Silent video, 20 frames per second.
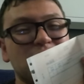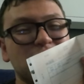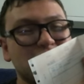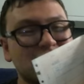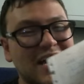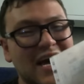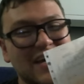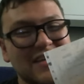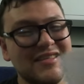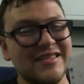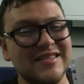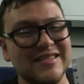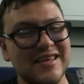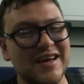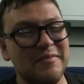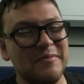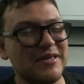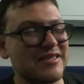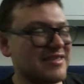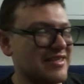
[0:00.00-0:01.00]

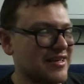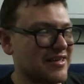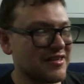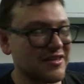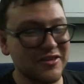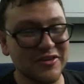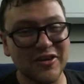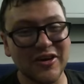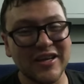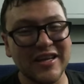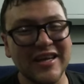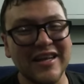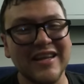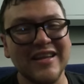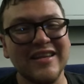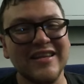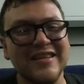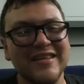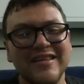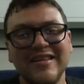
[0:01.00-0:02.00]
usanza. Me siento en
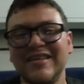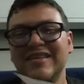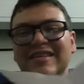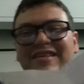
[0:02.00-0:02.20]
el